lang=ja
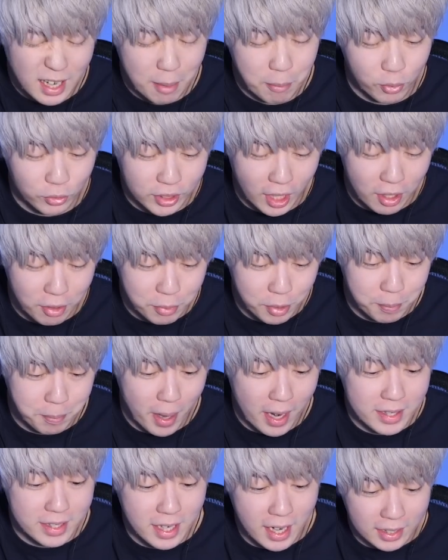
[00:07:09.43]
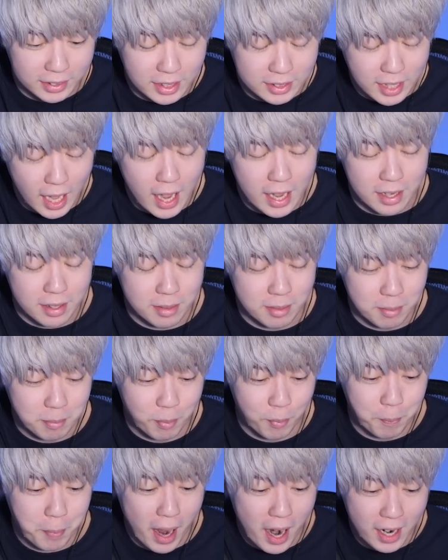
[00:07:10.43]
やもう頼むバリア当てたい
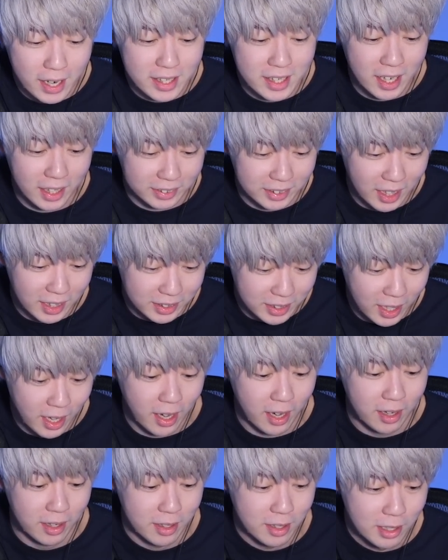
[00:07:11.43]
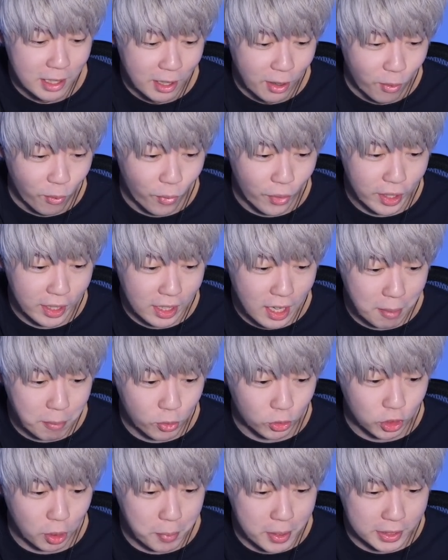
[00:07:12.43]
もうバリアだけ俺が
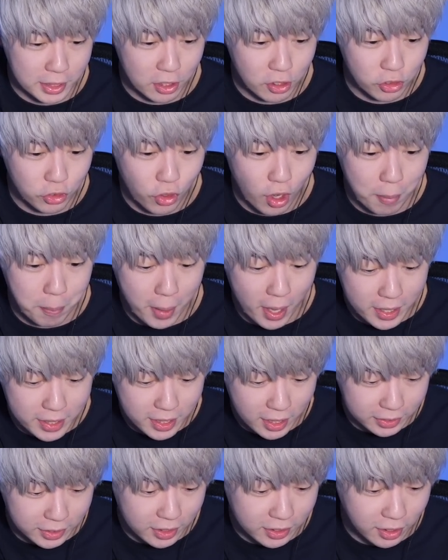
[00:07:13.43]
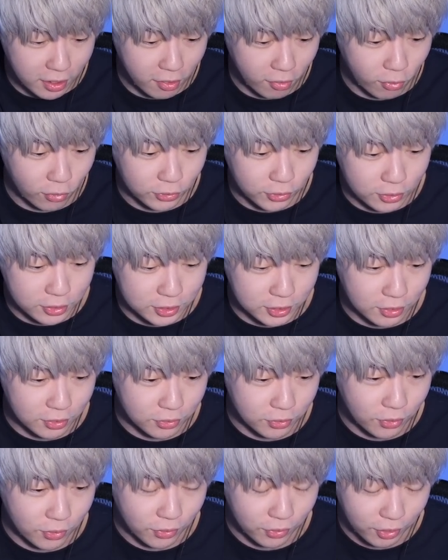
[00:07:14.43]
求めてるのはバリアだけおダルさ
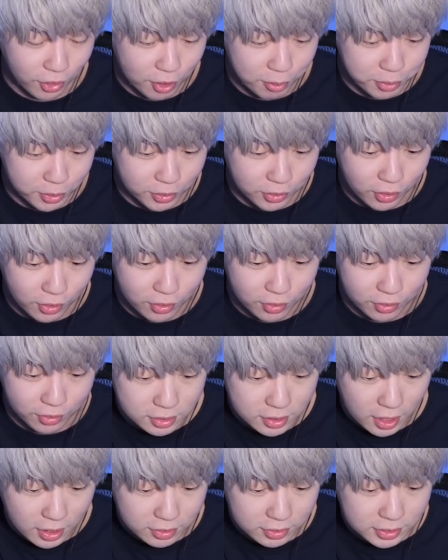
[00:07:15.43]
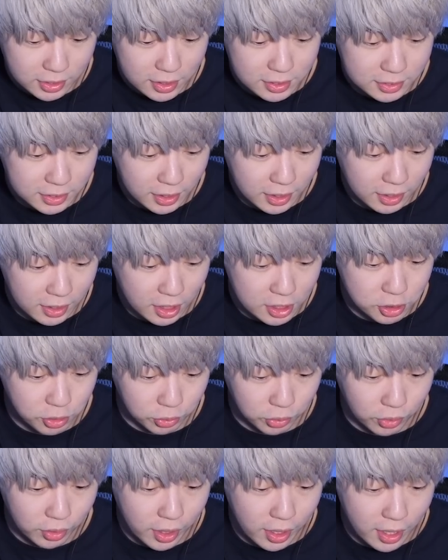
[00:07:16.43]
んのライブ出たダルさん前回
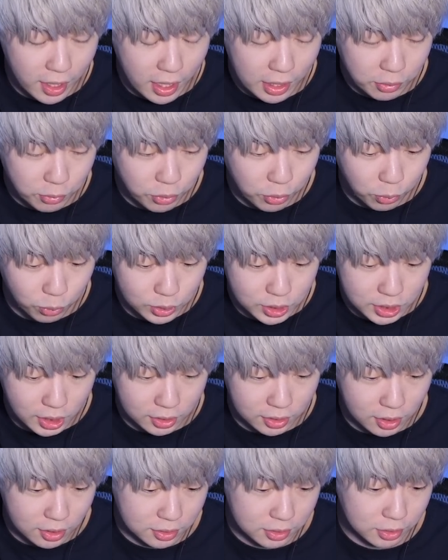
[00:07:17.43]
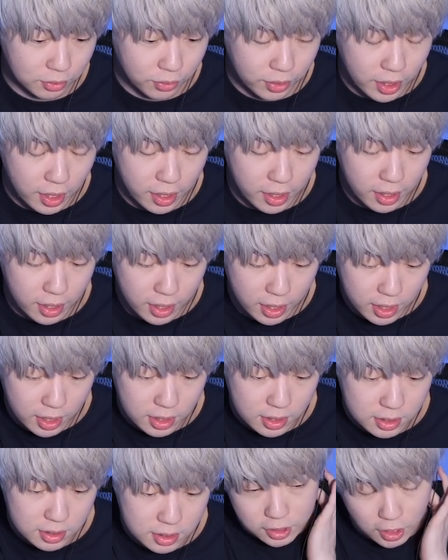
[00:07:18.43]
ちょっとね乗り越ちちゃったんですよ
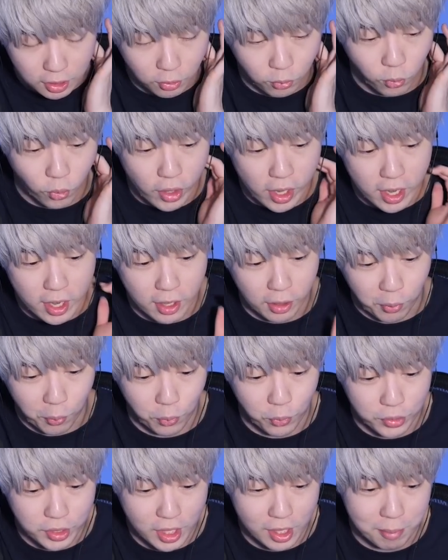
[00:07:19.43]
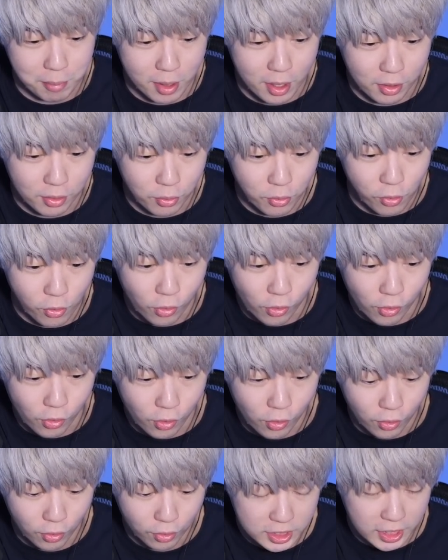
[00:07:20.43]
ね結構ねこのゲームあ
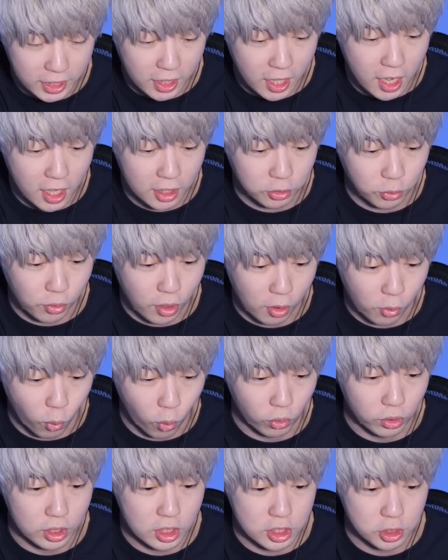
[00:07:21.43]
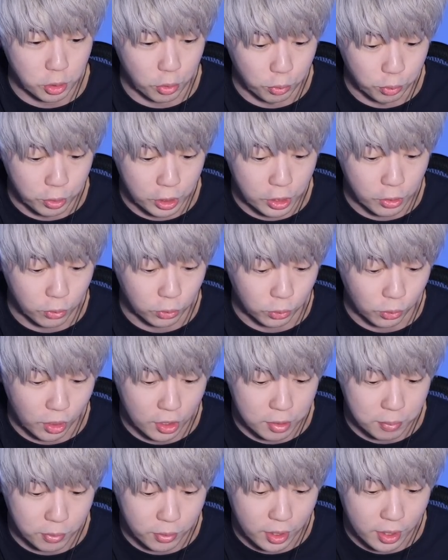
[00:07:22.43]
の怪我とかコンディション不良と
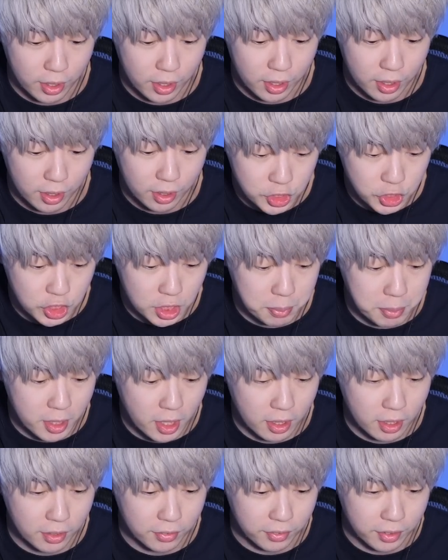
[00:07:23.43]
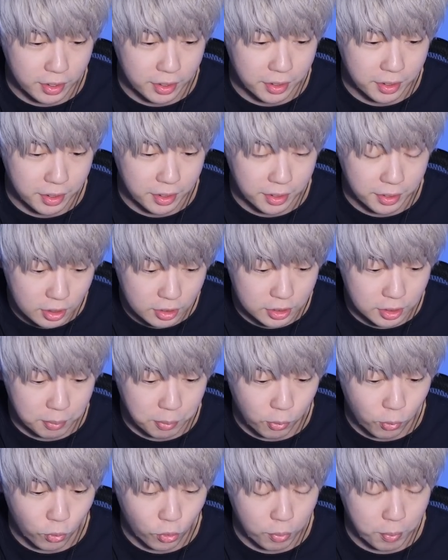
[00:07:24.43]
かにもねシビアなんでダルさ
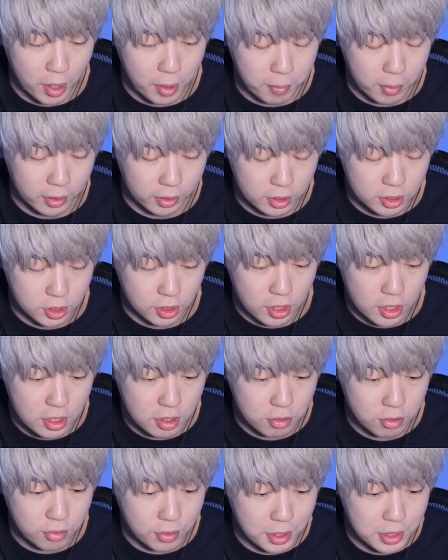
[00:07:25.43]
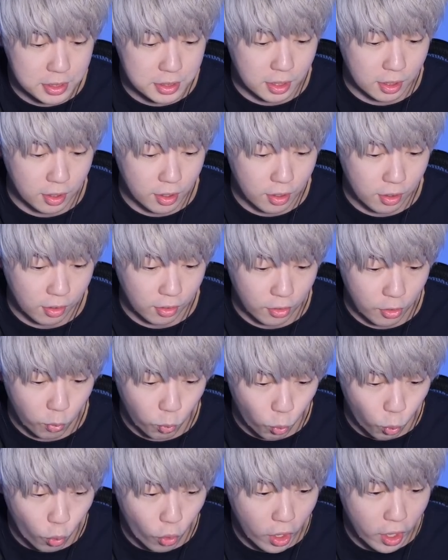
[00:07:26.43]
んもこの前まで確かインフルエンザかなんかで
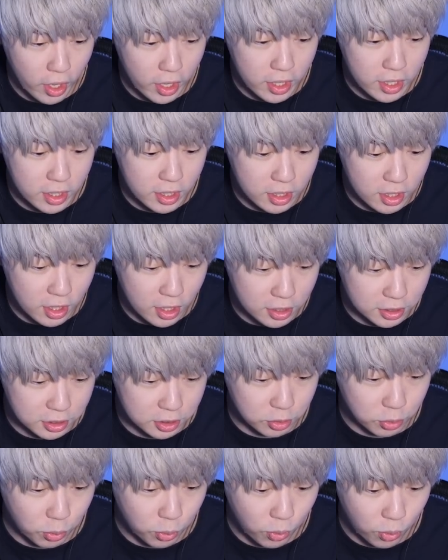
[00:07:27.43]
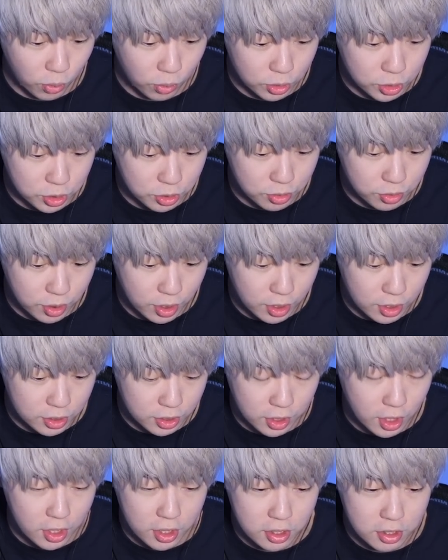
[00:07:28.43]
うェいエスとシグネ
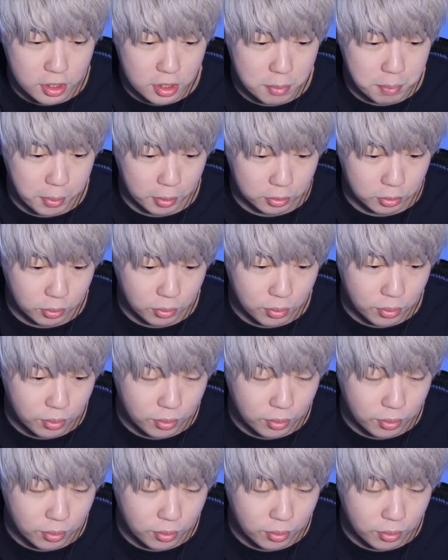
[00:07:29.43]
じゃないインパクト